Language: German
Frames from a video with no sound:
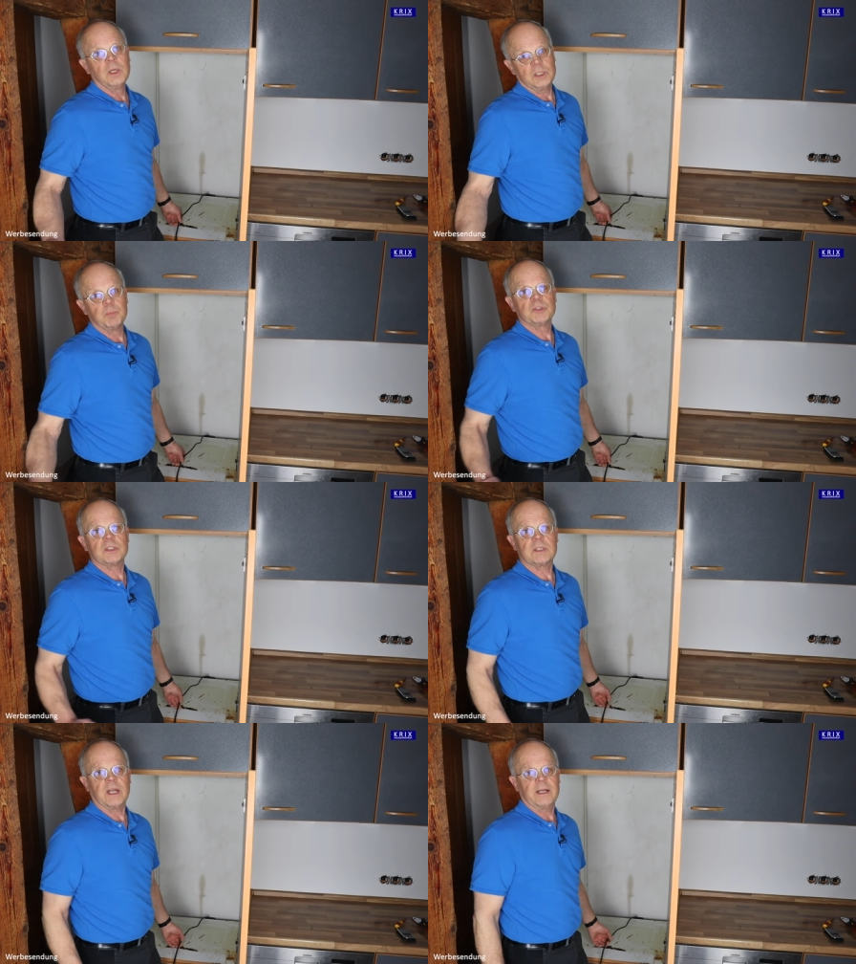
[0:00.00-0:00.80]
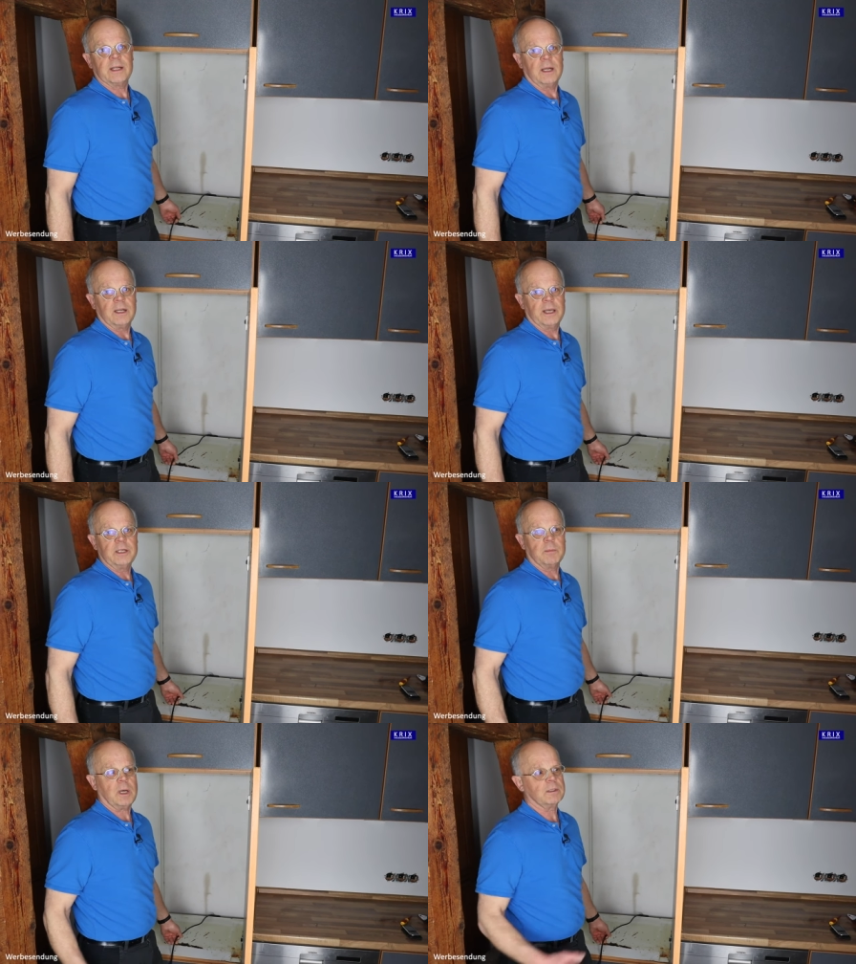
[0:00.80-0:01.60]
Ich musste es leider
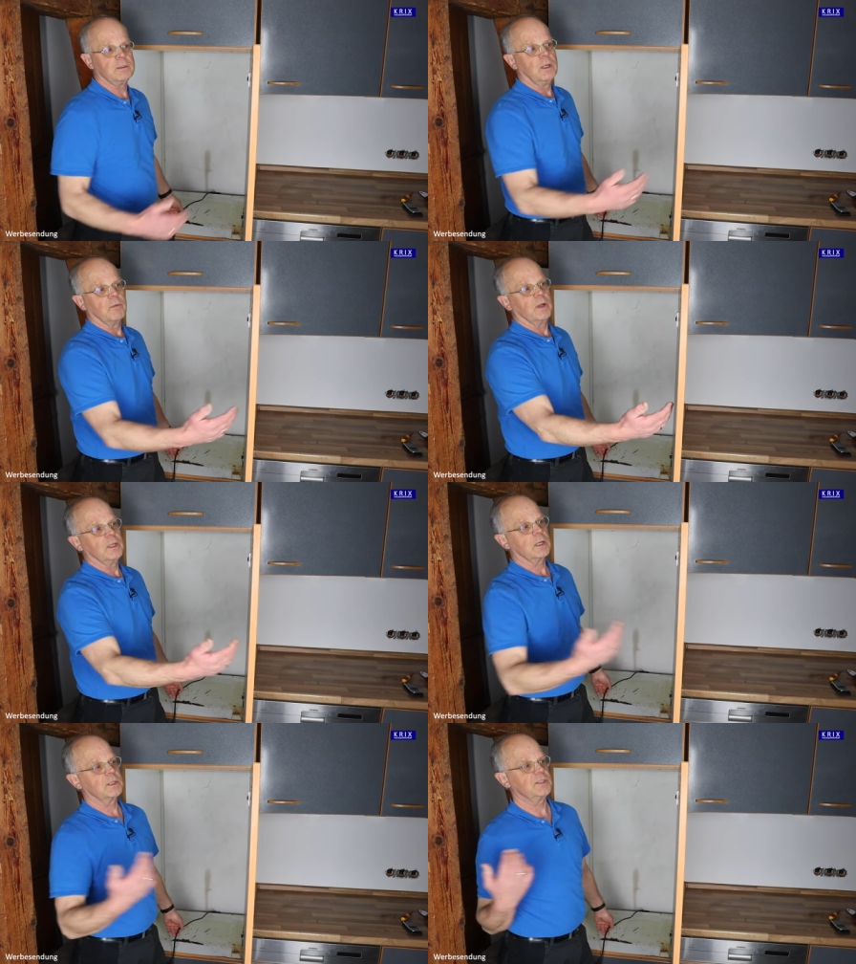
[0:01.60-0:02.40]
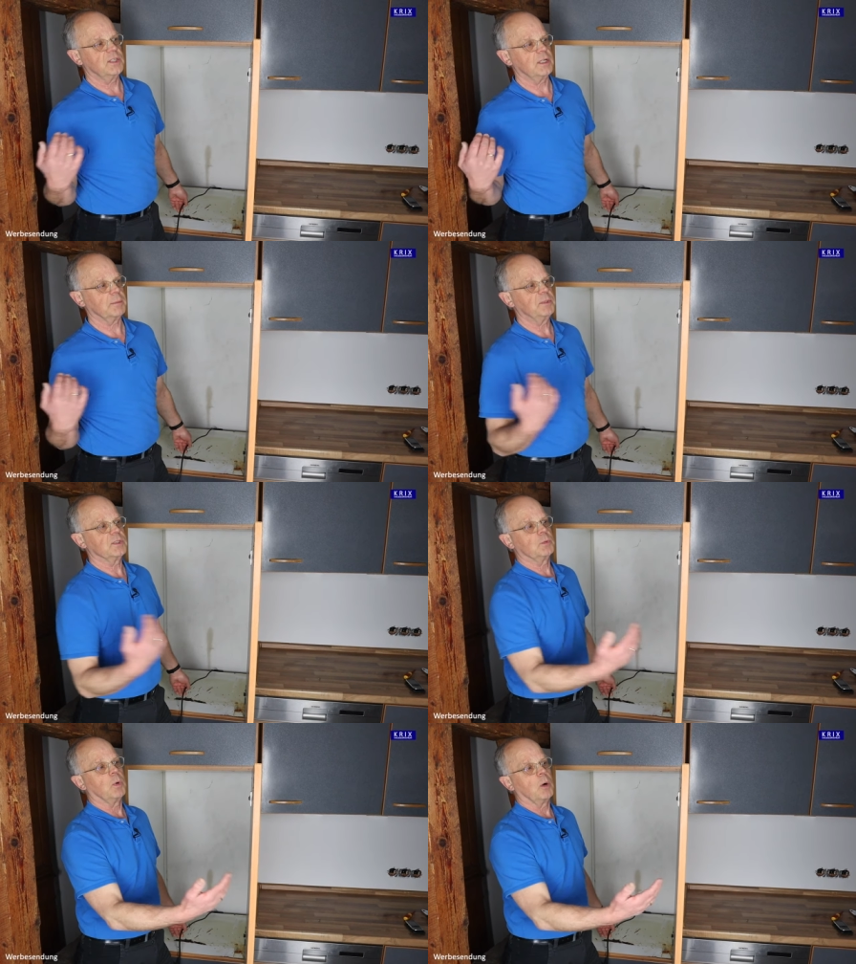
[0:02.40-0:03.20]
alleine machen, weil ihr ja gesehen habt, hier
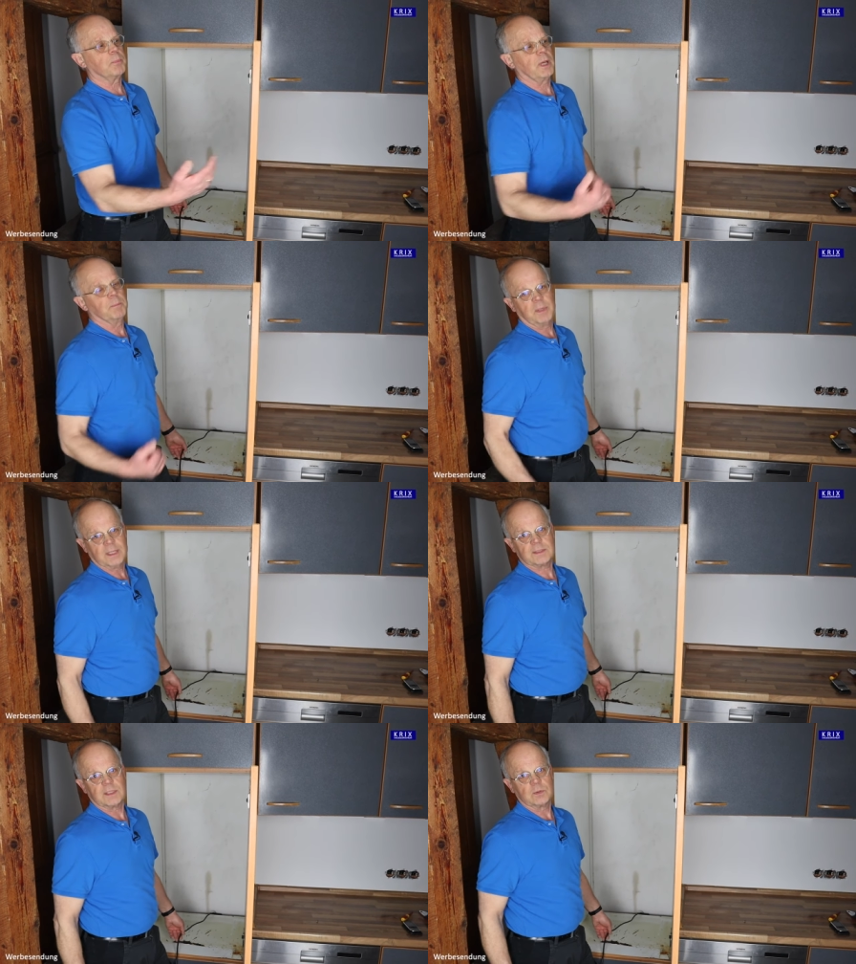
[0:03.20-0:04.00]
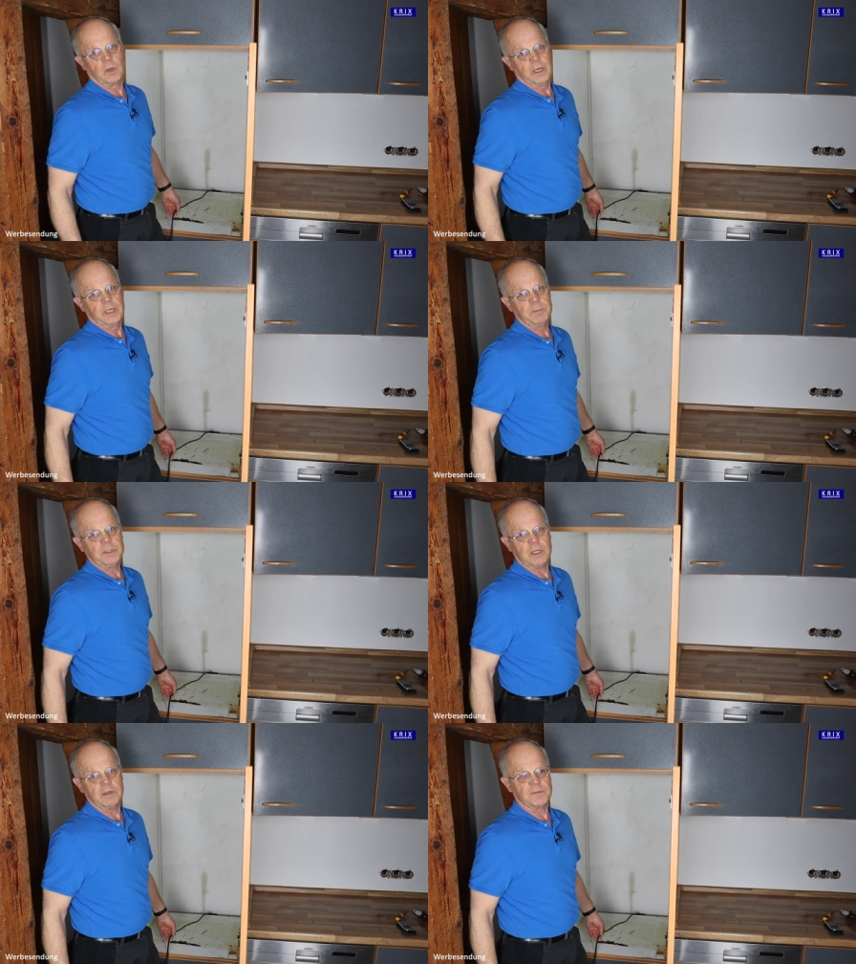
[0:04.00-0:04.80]
ist überhaupt kein Platz, dass noch einer
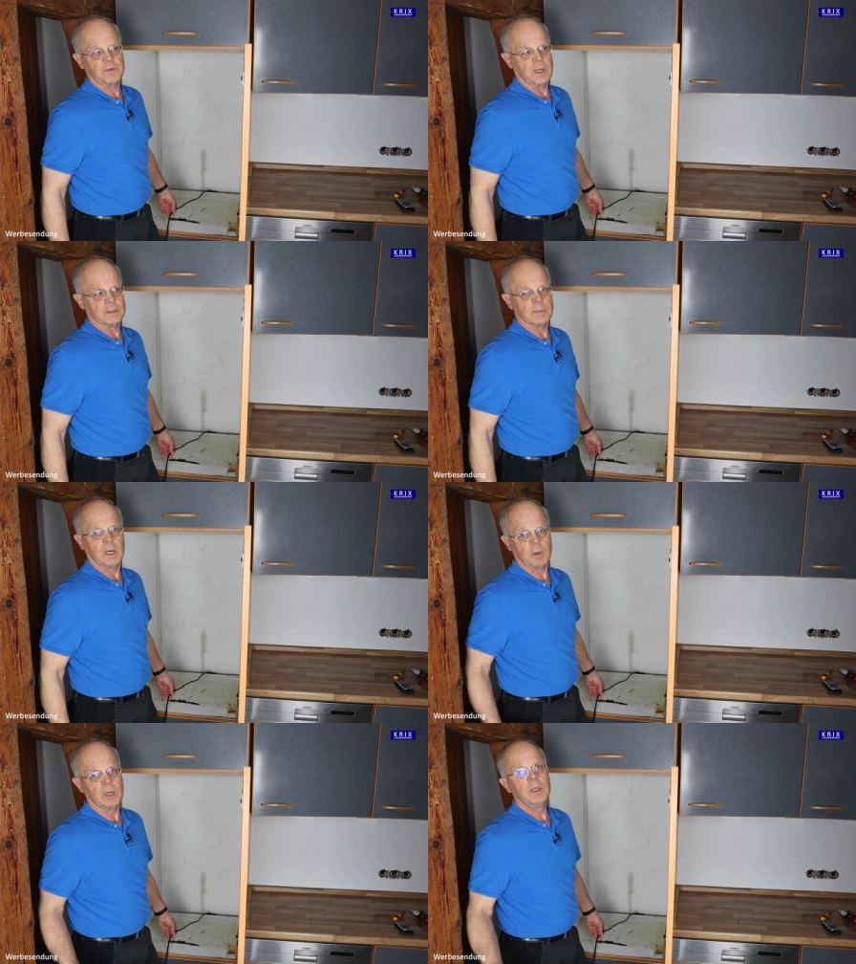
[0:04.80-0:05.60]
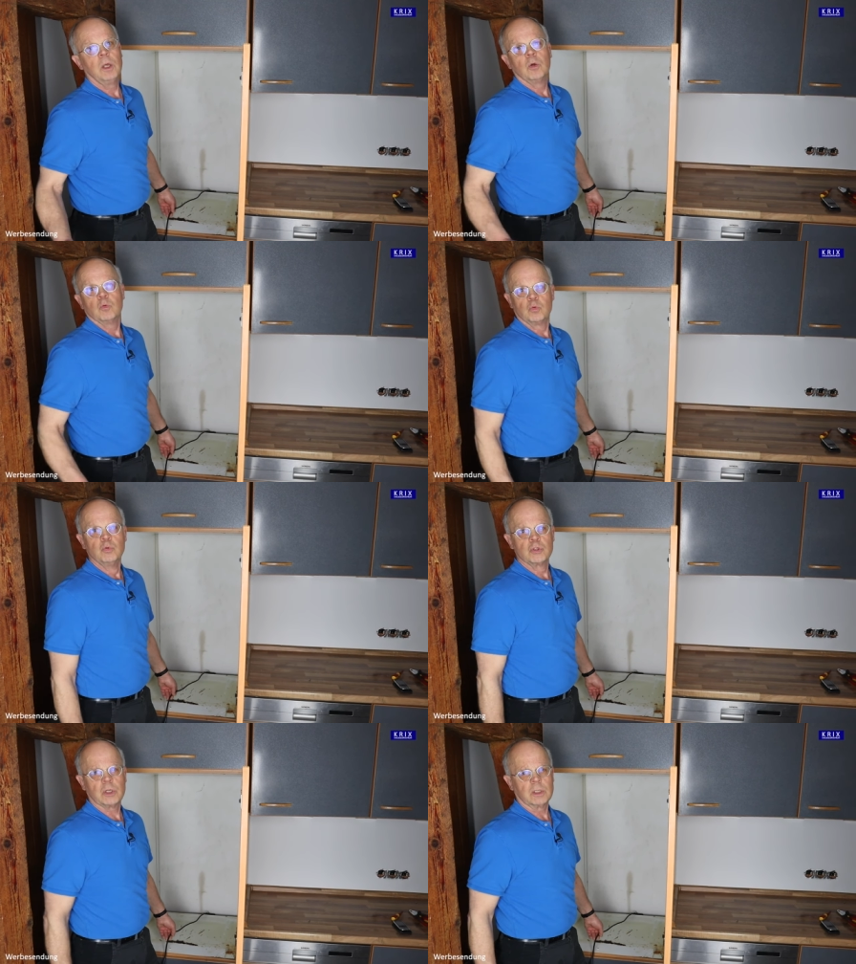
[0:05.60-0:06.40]
mithelfen kann. Aber ein
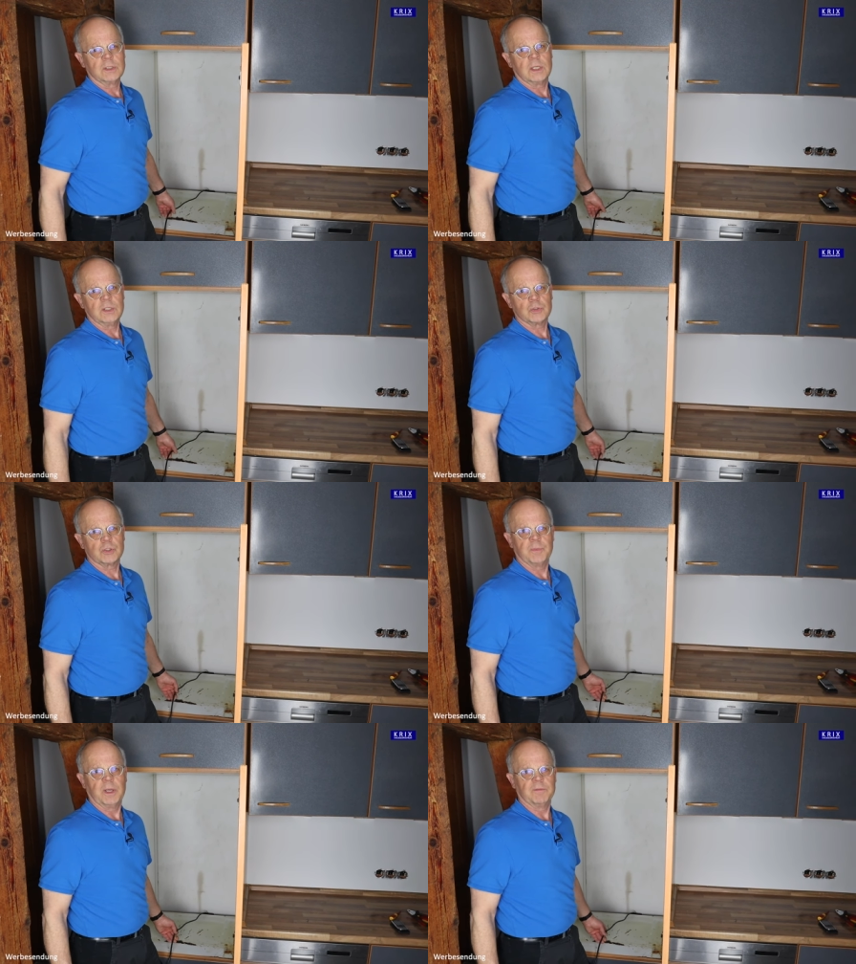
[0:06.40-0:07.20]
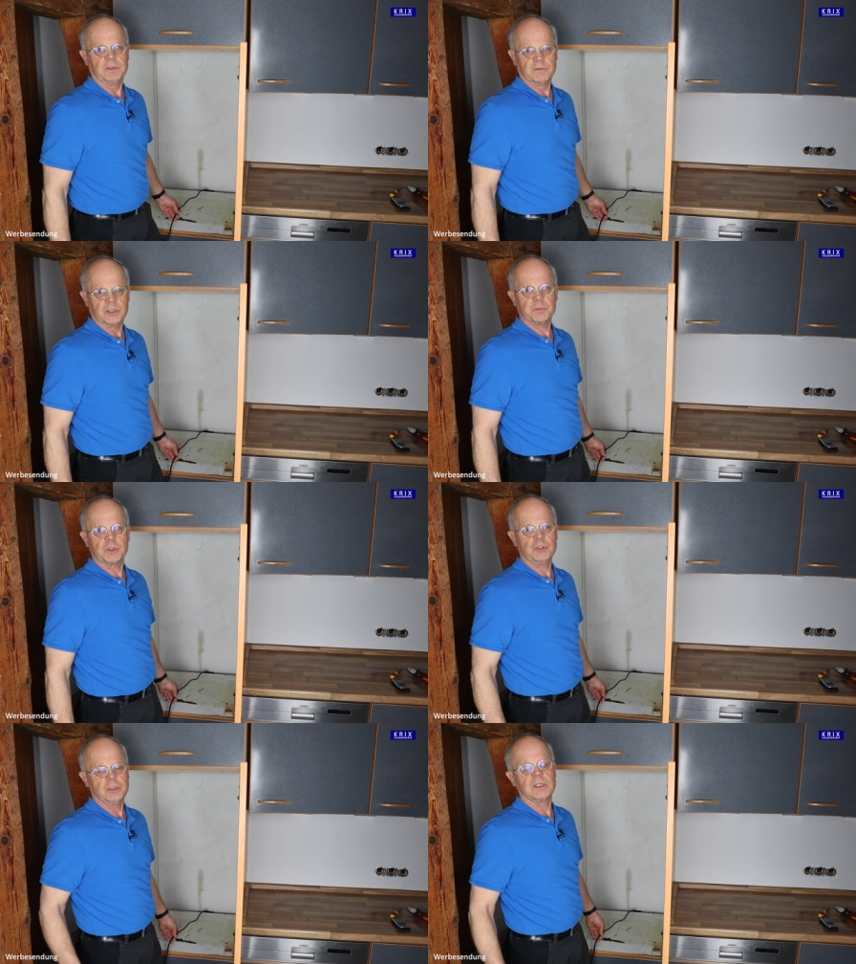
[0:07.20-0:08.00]
Kühlschrank ist ja nicht so schwer wie eine
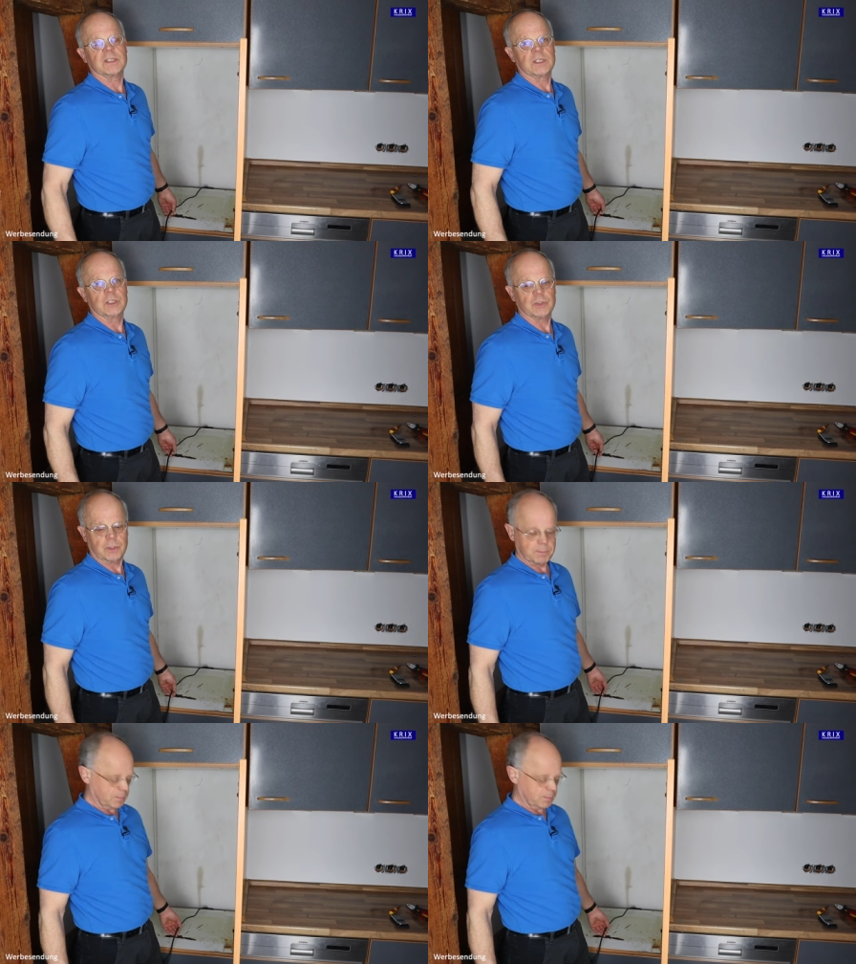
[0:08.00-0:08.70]
Waschmaschine, das geht schon.